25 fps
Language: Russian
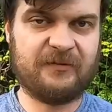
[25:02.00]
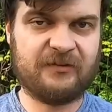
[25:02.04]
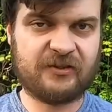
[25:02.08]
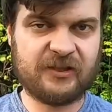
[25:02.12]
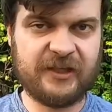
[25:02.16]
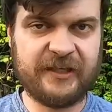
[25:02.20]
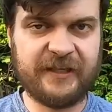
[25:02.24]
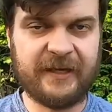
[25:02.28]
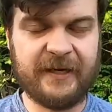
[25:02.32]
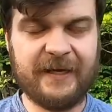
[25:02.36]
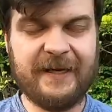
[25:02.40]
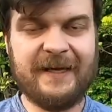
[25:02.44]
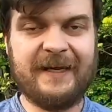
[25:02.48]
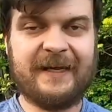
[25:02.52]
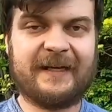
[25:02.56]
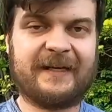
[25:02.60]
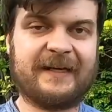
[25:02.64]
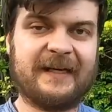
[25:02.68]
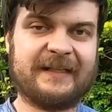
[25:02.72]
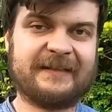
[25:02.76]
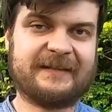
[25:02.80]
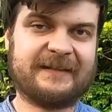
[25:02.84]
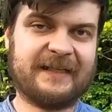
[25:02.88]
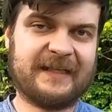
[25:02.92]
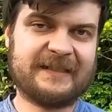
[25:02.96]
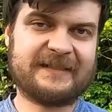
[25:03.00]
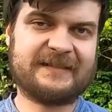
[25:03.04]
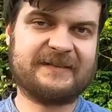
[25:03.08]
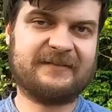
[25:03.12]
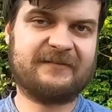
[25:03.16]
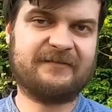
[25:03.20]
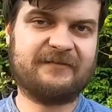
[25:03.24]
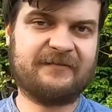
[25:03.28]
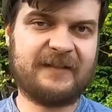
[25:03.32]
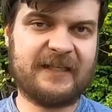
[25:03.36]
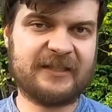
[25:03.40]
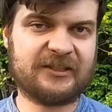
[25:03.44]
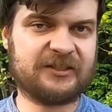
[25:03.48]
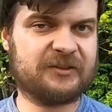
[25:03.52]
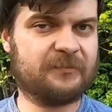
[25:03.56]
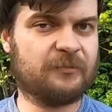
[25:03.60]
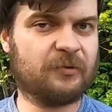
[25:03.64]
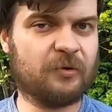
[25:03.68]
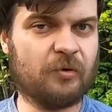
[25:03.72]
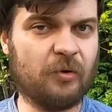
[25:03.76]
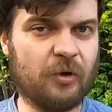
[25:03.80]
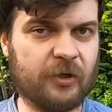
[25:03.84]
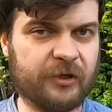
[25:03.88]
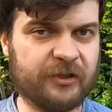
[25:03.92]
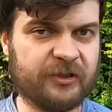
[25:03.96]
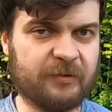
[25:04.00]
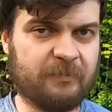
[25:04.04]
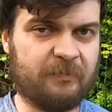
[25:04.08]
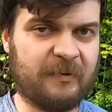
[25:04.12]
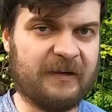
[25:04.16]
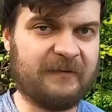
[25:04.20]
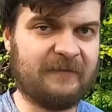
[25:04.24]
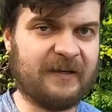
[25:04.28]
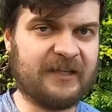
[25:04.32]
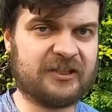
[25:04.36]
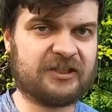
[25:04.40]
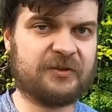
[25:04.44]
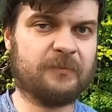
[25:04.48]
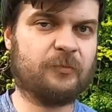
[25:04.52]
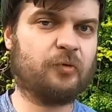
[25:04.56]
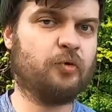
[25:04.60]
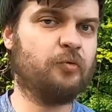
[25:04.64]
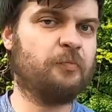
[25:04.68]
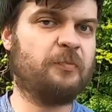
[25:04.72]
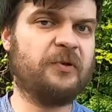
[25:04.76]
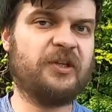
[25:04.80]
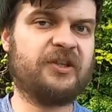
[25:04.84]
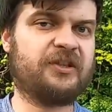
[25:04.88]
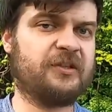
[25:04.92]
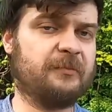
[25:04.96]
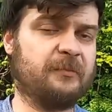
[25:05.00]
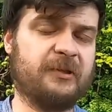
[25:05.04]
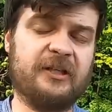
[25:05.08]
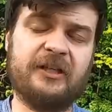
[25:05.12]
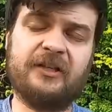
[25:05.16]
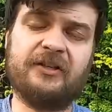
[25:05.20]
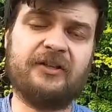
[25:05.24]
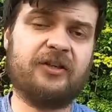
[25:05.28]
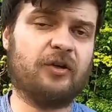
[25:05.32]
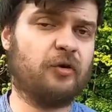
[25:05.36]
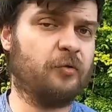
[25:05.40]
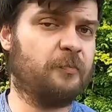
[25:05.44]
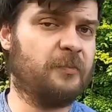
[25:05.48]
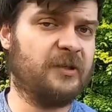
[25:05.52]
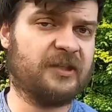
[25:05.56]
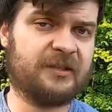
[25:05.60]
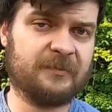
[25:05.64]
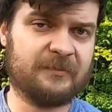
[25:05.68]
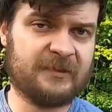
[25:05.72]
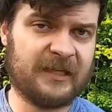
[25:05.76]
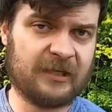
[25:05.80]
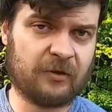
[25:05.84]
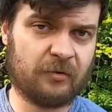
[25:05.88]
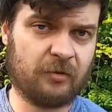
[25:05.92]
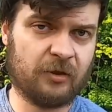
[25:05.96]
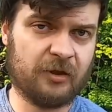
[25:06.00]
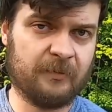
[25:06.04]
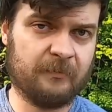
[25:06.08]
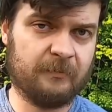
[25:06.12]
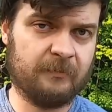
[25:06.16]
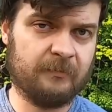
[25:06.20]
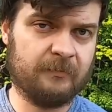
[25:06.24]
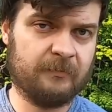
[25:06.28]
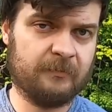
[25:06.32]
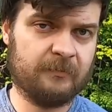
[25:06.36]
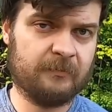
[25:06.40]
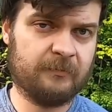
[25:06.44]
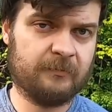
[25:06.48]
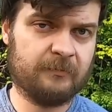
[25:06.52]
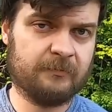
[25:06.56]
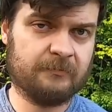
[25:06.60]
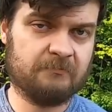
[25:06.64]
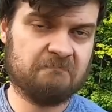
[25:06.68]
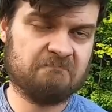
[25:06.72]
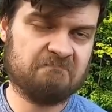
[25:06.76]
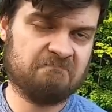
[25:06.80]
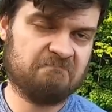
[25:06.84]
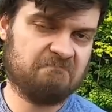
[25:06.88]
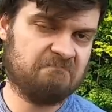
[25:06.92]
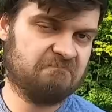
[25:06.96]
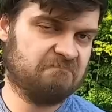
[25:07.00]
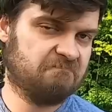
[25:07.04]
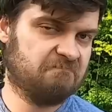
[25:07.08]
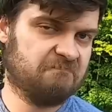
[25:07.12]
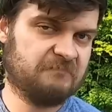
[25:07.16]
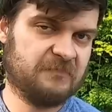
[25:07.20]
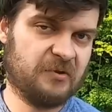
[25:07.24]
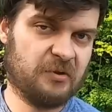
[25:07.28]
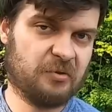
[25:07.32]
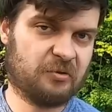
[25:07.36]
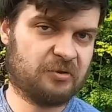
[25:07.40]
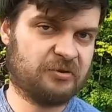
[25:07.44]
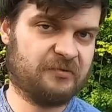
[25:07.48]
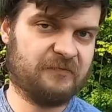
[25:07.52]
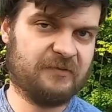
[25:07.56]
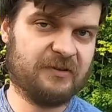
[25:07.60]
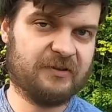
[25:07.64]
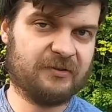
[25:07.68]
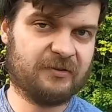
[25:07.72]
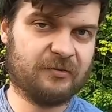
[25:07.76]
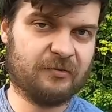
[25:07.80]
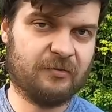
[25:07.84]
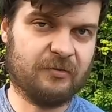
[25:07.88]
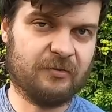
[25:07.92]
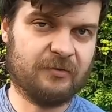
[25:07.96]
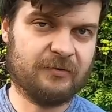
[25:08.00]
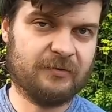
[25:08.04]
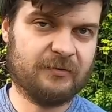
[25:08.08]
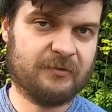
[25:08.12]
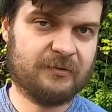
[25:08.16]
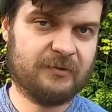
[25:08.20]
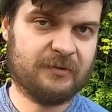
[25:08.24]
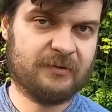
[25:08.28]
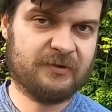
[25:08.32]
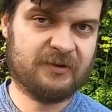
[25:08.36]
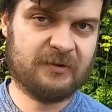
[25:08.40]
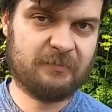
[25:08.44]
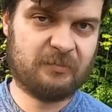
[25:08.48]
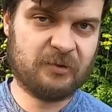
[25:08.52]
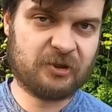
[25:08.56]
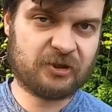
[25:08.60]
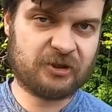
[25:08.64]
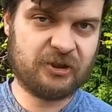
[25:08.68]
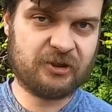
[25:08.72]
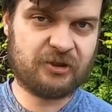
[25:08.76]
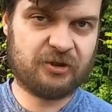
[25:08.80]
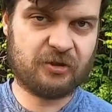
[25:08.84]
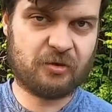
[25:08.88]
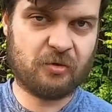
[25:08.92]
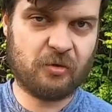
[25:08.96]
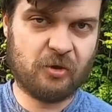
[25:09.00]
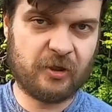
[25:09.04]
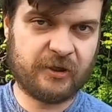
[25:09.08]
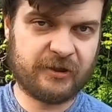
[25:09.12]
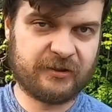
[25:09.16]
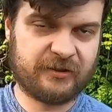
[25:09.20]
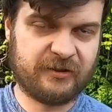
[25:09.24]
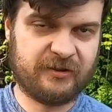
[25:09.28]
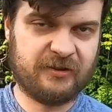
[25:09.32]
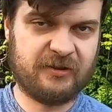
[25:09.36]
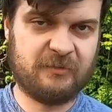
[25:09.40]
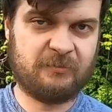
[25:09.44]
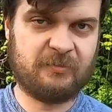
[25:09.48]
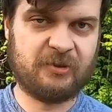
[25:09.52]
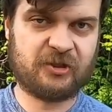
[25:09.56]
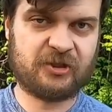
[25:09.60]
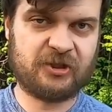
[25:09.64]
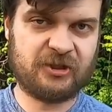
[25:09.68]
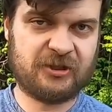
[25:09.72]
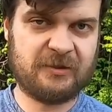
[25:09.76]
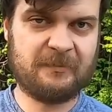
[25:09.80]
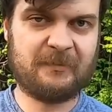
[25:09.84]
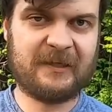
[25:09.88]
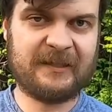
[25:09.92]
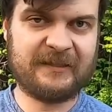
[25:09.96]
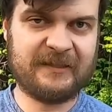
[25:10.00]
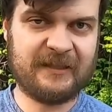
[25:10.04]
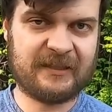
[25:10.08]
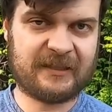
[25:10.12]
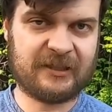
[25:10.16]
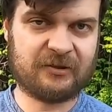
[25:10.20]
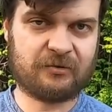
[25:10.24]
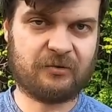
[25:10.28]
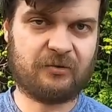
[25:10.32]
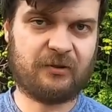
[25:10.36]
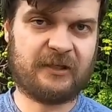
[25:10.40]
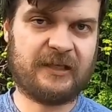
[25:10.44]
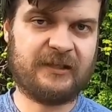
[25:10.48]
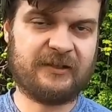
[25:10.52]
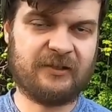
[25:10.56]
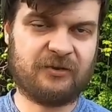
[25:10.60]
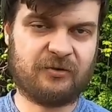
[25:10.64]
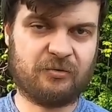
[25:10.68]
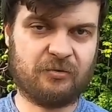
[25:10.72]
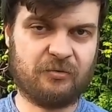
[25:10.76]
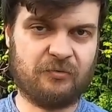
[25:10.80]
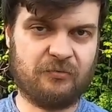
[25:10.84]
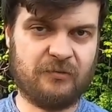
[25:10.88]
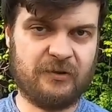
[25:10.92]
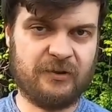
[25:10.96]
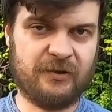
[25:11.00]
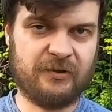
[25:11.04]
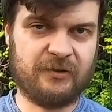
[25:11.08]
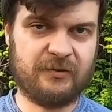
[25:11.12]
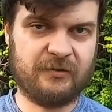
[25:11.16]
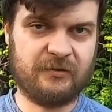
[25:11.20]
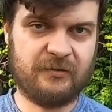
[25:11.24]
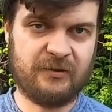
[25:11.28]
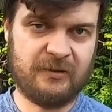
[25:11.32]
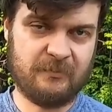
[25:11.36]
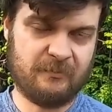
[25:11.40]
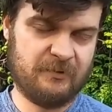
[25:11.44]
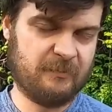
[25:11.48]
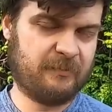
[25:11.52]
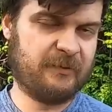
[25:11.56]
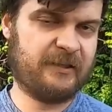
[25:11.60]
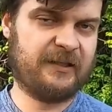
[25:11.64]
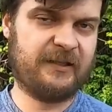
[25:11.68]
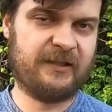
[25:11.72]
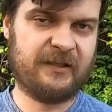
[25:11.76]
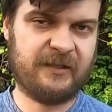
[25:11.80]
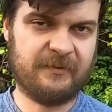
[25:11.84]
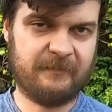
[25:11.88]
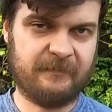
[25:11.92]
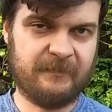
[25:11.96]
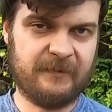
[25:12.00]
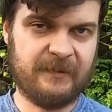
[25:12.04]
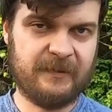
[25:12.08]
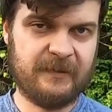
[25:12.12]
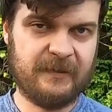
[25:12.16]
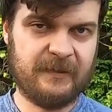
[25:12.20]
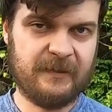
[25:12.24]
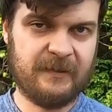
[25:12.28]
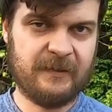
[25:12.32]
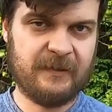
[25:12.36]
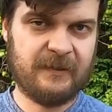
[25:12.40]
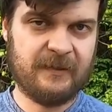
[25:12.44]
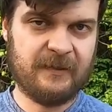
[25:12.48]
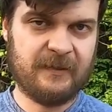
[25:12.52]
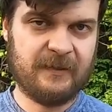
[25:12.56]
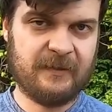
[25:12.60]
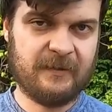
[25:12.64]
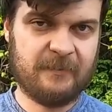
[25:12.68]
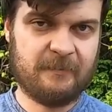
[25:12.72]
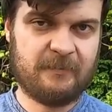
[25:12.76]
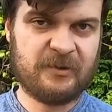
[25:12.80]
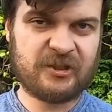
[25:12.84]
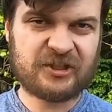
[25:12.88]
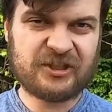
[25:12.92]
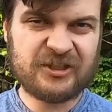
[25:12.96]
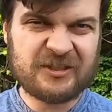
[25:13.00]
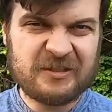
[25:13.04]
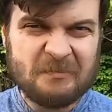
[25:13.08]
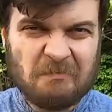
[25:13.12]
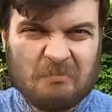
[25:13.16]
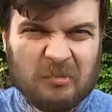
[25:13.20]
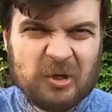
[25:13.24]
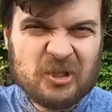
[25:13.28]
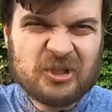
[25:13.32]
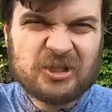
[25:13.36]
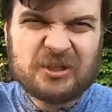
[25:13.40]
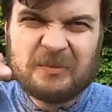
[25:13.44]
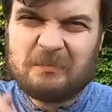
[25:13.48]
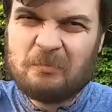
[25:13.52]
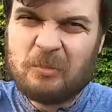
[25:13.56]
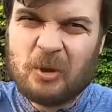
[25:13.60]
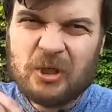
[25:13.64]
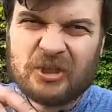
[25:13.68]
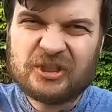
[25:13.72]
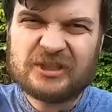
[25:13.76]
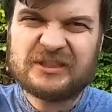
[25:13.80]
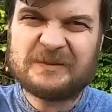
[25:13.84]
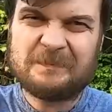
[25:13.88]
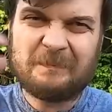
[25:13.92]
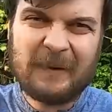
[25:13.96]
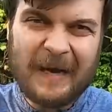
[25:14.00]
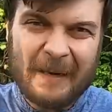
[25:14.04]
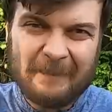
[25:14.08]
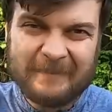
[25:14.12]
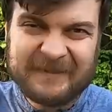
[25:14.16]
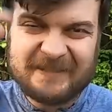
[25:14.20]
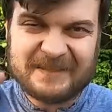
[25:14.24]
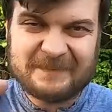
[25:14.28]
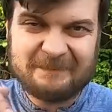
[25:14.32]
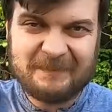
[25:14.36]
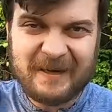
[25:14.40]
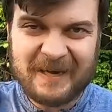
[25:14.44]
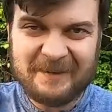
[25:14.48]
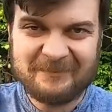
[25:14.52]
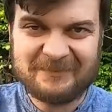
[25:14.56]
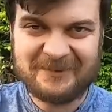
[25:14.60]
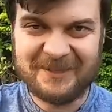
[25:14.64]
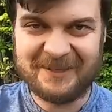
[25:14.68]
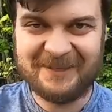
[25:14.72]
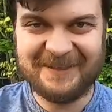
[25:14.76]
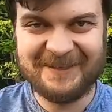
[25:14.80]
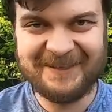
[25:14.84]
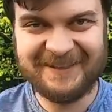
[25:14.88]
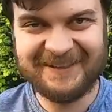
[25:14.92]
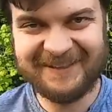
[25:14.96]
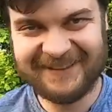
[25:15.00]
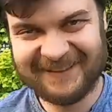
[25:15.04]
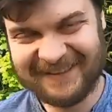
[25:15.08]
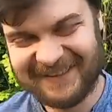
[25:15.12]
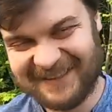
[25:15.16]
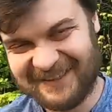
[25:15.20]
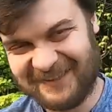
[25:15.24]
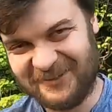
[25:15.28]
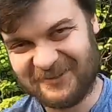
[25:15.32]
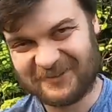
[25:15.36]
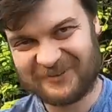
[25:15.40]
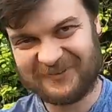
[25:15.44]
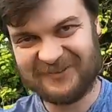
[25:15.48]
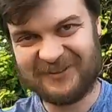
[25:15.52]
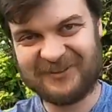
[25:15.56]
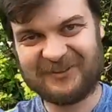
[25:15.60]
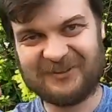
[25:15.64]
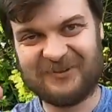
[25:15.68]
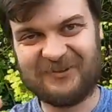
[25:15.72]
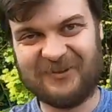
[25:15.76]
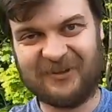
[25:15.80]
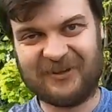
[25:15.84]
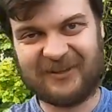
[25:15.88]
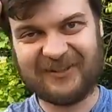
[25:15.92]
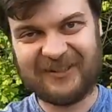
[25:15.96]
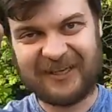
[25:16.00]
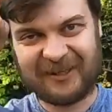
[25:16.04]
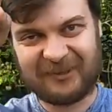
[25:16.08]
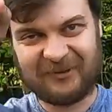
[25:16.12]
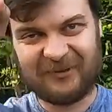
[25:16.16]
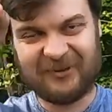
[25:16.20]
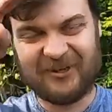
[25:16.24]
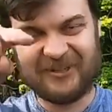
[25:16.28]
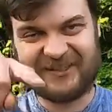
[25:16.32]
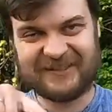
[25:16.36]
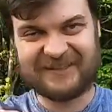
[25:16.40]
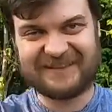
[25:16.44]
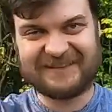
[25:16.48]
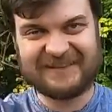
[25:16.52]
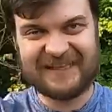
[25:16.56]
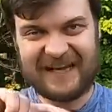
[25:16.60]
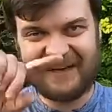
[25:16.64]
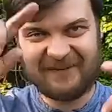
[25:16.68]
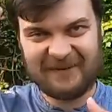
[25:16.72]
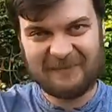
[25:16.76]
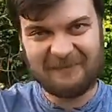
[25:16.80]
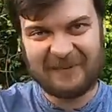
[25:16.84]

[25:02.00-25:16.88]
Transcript: передвижения, кататься в вашем городе по вашим убитым или неубитым дорогам. Люксвилл.ру. Напишите город и напишите модель, которую хотите увидеть. И мы приедем. Пишите больше, больше, спамьте, спамьте. Люксвилл.ру, колокольчик ставим,